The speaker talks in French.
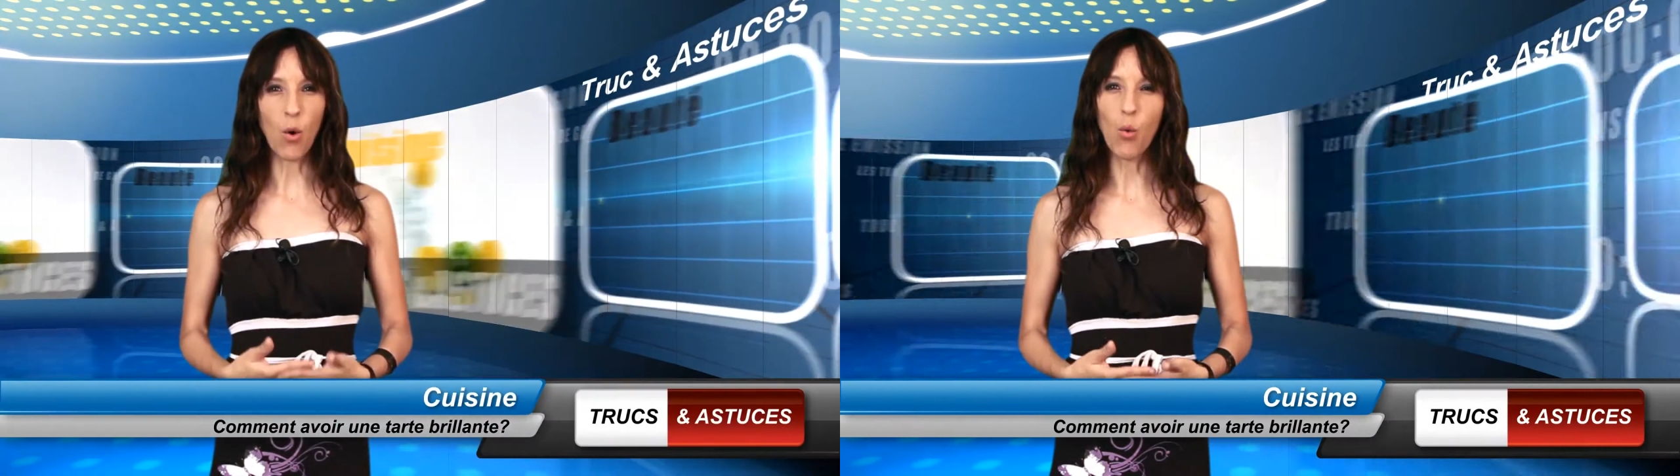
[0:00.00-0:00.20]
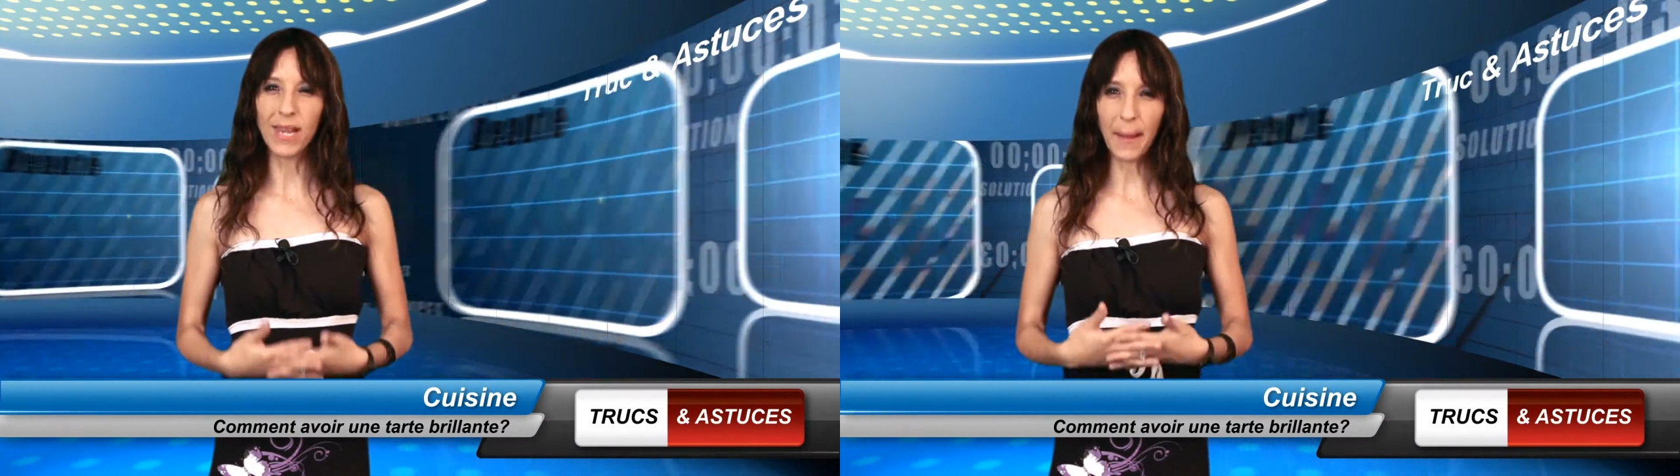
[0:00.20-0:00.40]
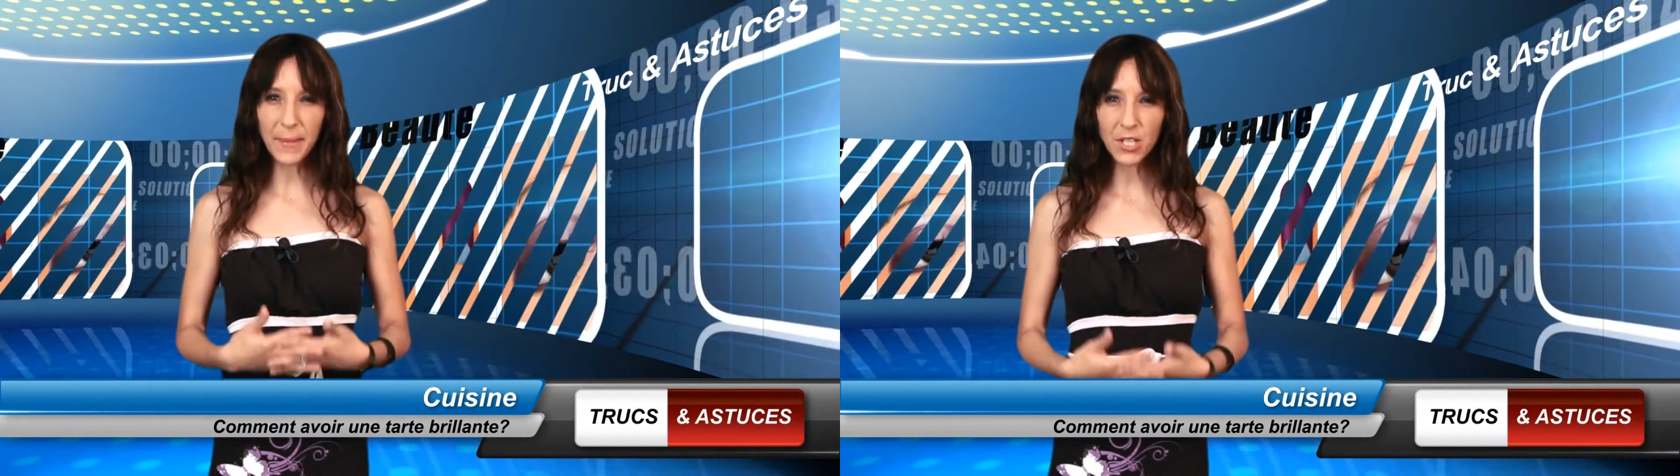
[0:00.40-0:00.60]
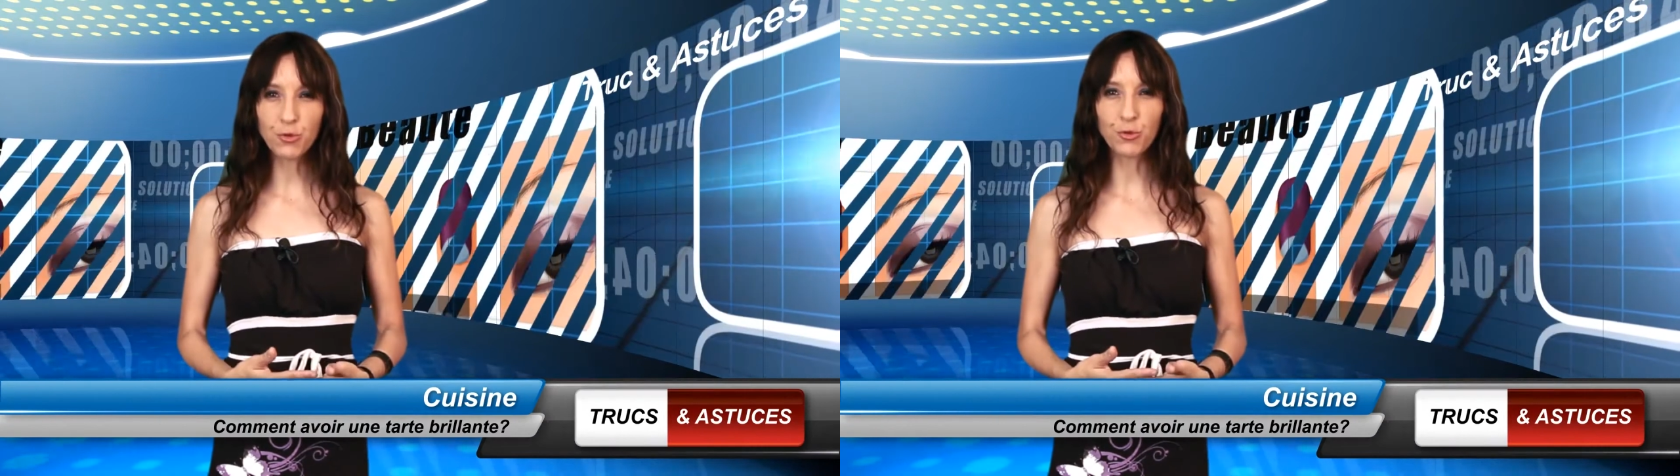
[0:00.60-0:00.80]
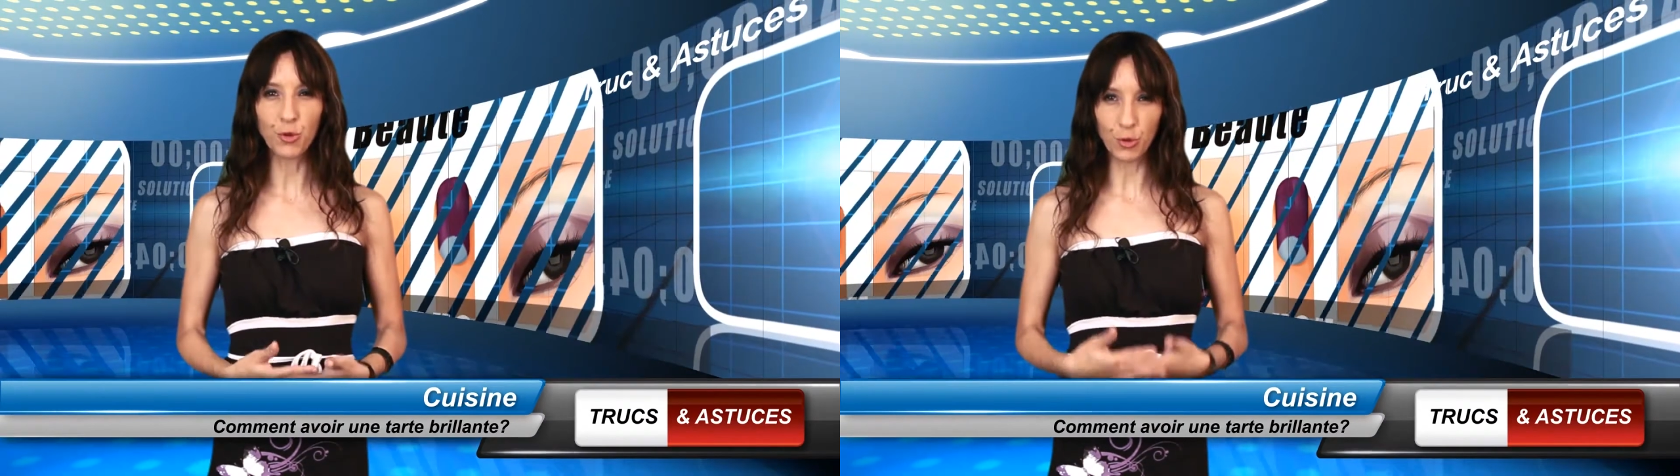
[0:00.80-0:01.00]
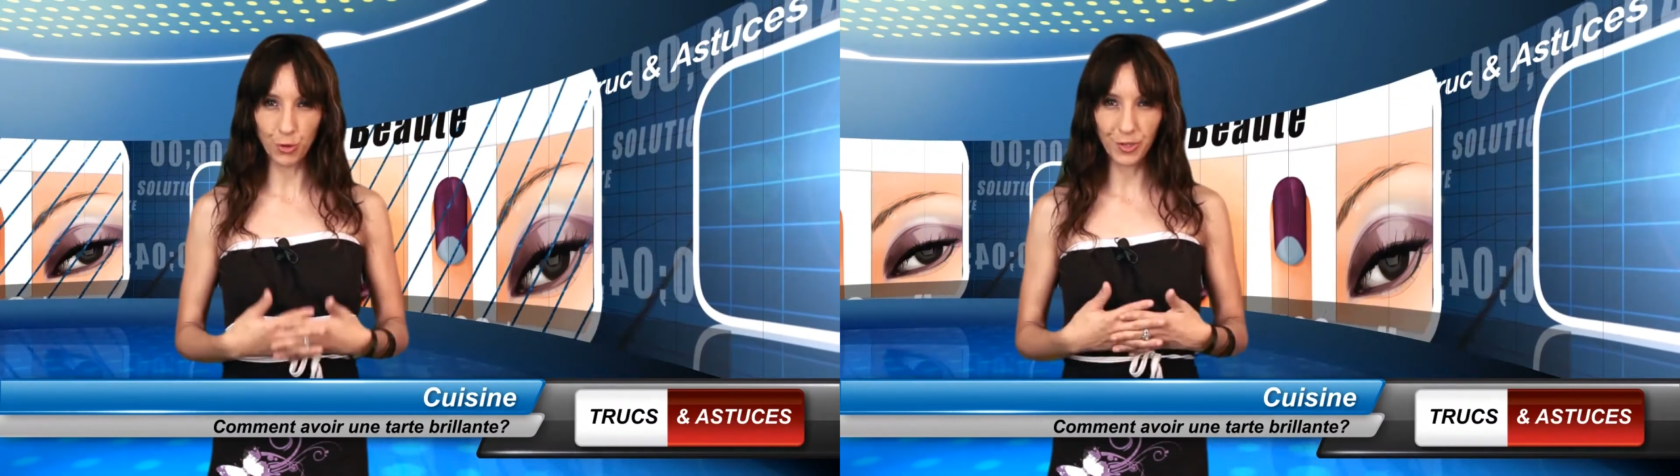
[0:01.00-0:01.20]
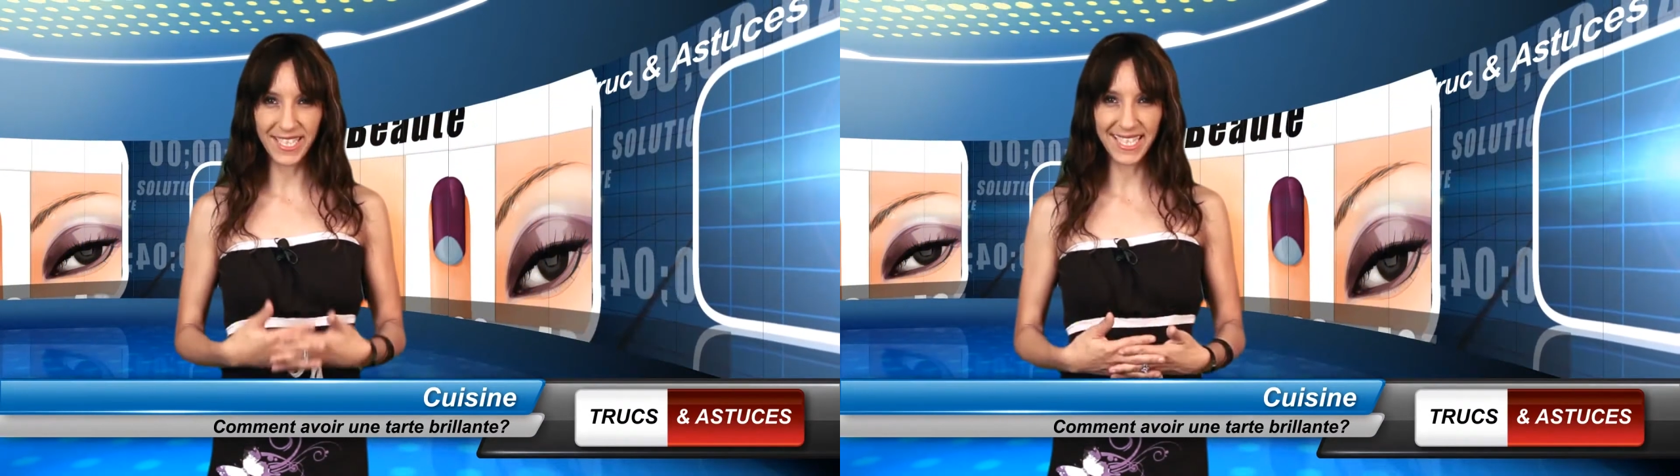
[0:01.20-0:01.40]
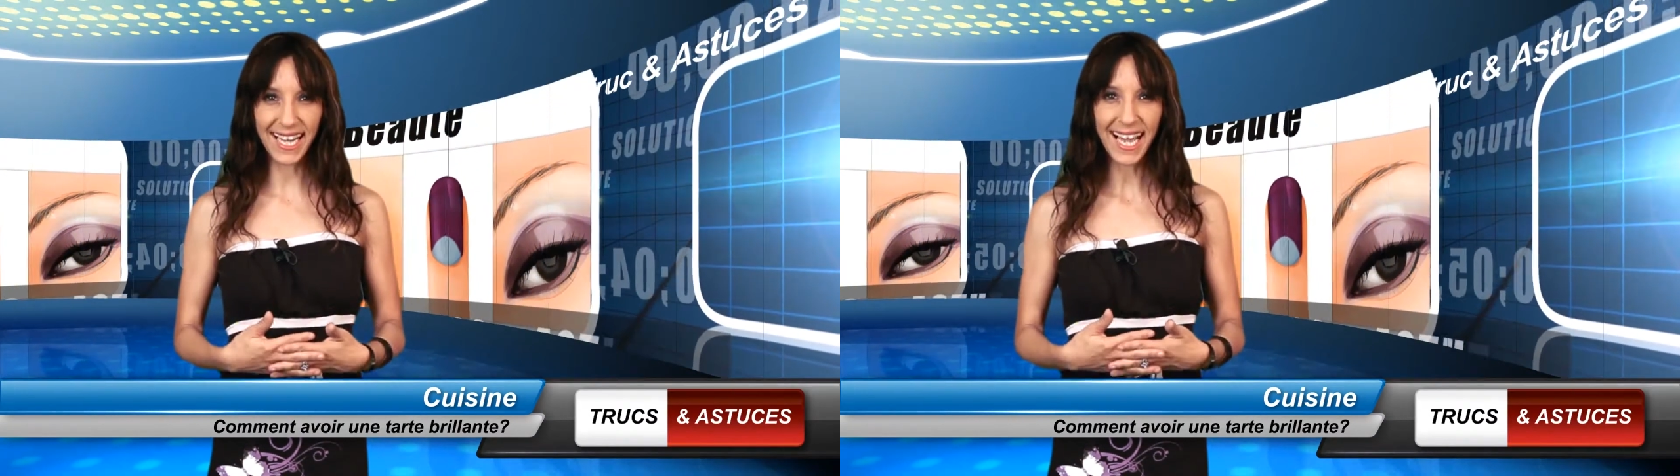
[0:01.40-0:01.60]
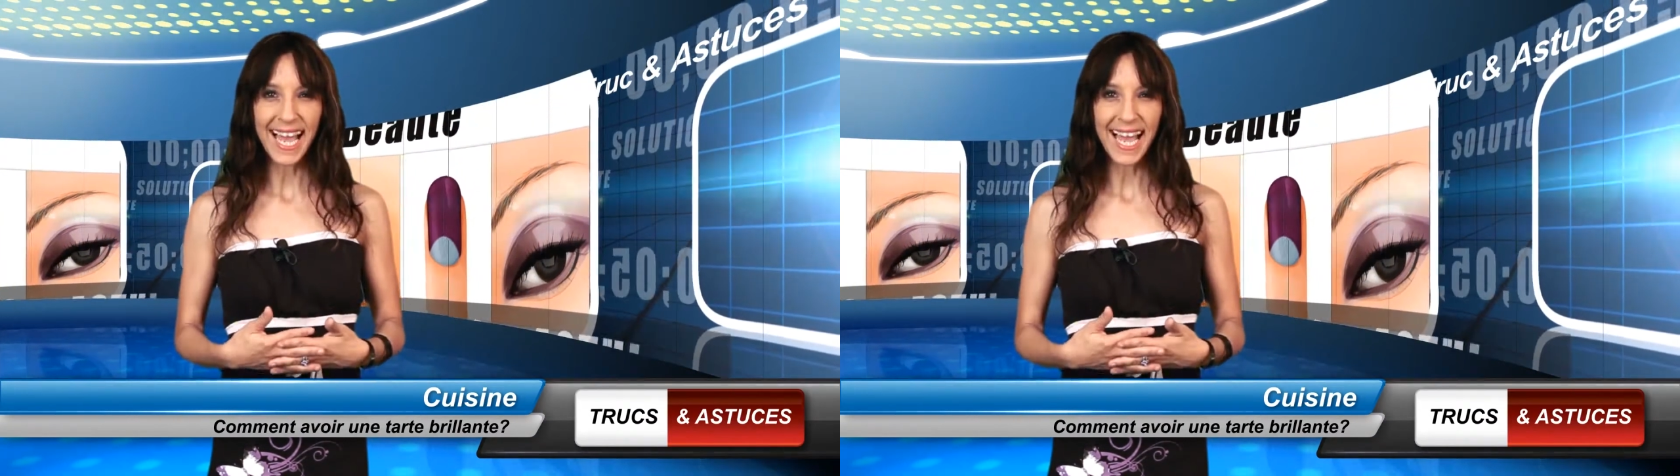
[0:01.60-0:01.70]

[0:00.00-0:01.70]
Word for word: ont l'habitude de dire